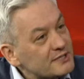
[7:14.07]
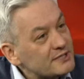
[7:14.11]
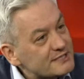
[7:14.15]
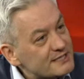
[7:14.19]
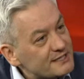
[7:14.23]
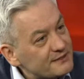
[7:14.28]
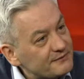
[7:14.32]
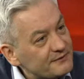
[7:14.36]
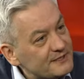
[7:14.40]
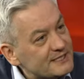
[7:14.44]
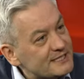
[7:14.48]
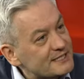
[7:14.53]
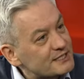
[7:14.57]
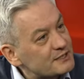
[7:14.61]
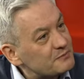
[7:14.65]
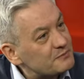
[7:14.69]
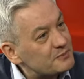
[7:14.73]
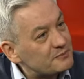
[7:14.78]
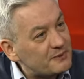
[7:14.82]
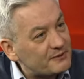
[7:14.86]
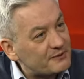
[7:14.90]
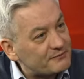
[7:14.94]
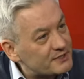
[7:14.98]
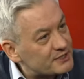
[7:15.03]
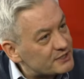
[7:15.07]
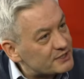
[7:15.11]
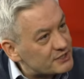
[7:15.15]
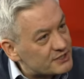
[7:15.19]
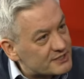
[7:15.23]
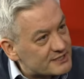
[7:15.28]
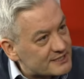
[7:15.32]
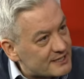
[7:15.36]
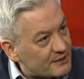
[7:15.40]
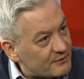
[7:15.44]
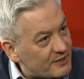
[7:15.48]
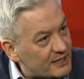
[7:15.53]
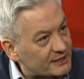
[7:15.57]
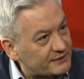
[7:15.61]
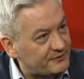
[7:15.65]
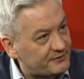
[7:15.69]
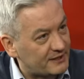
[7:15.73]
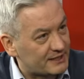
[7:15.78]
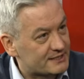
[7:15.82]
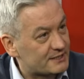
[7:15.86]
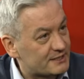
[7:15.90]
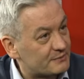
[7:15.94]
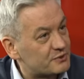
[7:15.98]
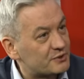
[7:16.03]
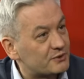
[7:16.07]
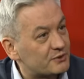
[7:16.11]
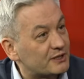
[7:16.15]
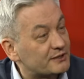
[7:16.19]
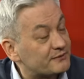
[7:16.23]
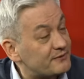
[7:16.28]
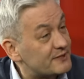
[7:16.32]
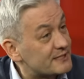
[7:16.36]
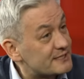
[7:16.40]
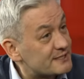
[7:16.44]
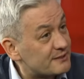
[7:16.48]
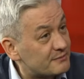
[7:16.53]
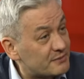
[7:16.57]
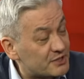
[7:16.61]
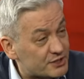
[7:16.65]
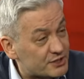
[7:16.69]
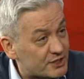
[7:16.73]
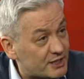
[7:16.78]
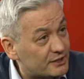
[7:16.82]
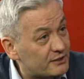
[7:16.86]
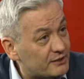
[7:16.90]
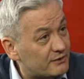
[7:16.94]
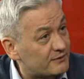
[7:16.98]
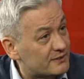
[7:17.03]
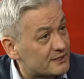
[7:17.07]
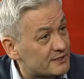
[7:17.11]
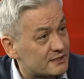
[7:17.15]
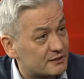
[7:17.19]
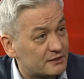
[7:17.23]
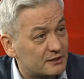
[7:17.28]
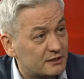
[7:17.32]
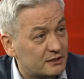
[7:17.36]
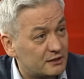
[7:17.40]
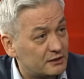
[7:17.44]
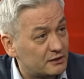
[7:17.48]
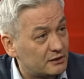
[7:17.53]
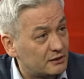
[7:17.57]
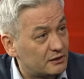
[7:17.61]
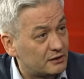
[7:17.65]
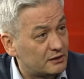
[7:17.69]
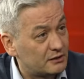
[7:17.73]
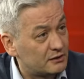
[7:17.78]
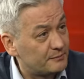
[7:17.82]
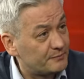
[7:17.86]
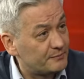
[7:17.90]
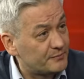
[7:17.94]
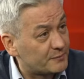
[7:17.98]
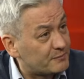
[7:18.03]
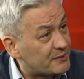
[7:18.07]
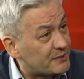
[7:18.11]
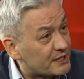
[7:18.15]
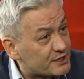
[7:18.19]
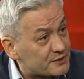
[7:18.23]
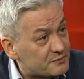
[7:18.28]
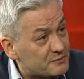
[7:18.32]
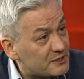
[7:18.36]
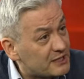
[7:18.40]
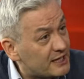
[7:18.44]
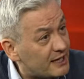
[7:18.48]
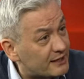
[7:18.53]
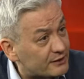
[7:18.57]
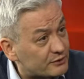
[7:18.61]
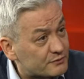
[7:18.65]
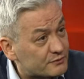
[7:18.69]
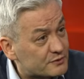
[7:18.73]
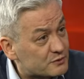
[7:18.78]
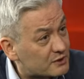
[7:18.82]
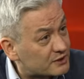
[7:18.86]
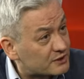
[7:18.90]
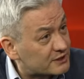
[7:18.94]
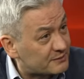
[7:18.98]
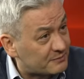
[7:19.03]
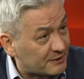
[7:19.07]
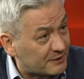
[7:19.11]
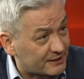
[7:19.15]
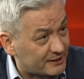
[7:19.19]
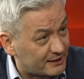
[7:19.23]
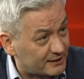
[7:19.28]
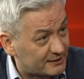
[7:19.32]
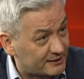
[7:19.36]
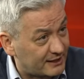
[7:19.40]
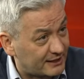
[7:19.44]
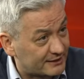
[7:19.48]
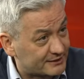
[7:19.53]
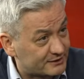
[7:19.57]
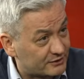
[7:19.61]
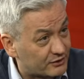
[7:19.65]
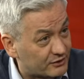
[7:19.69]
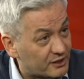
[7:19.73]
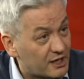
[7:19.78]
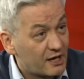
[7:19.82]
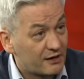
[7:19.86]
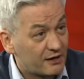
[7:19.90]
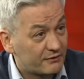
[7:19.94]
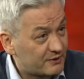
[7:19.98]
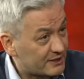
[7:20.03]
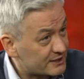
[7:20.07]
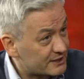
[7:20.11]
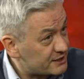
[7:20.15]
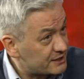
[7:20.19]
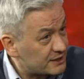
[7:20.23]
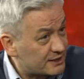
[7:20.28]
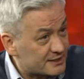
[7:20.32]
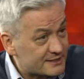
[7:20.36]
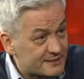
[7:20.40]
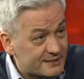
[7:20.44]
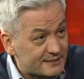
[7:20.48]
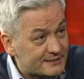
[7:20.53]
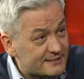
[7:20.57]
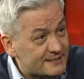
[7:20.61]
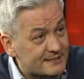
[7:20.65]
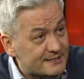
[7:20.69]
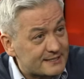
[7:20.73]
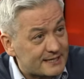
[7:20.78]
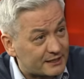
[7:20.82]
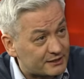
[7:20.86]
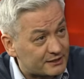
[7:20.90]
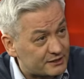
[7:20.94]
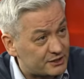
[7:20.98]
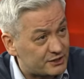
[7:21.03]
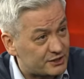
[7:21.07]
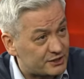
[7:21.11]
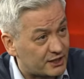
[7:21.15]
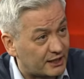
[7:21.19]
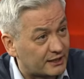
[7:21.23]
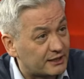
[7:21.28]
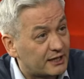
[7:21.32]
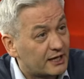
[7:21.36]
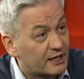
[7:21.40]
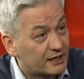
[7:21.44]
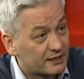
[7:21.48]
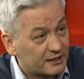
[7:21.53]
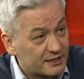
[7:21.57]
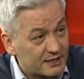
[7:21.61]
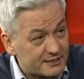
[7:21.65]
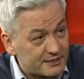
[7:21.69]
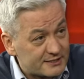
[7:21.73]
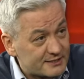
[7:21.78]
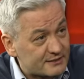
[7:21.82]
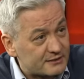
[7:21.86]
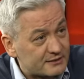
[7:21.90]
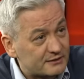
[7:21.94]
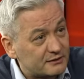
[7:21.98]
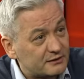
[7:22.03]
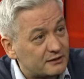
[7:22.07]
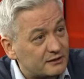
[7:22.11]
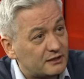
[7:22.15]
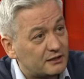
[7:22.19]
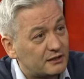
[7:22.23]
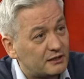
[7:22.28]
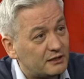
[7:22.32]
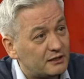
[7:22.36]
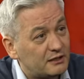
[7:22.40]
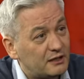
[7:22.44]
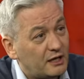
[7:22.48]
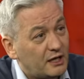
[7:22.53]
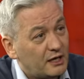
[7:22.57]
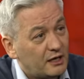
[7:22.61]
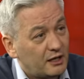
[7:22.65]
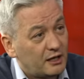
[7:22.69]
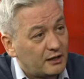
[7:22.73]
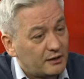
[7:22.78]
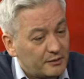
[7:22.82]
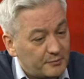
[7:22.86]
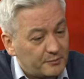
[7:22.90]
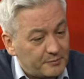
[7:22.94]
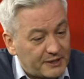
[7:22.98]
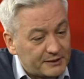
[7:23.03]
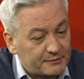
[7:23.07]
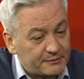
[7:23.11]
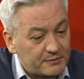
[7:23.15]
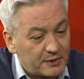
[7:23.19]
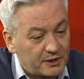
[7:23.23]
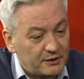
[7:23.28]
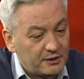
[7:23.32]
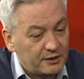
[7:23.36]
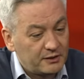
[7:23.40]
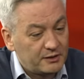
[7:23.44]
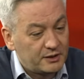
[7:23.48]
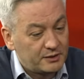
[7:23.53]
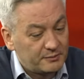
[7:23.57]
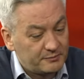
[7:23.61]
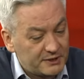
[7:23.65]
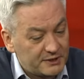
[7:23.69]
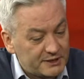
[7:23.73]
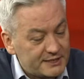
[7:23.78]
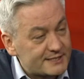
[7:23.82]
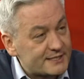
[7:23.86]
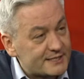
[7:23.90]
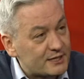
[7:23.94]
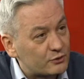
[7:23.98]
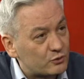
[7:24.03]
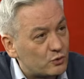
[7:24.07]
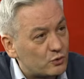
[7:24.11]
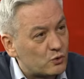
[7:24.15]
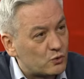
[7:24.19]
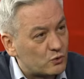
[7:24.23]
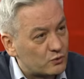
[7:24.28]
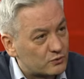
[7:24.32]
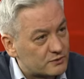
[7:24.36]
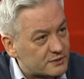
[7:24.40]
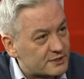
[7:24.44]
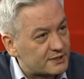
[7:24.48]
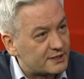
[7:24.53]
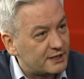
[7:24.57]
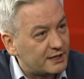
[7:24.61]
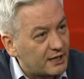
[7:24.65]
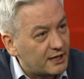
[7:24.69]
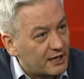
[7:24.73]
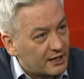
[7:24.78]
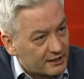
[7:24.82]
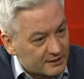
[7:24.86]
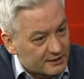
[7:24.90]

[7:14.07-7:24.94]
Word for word: jest lewica, żeby pewne rzeczy załatwiać, na przykład kwestie mieszkaniowe. 5 y, y, miliardów złotych, pani redaktor. Właśnie jest decyzja dzisiaj. Jest y, pan minister Kukucki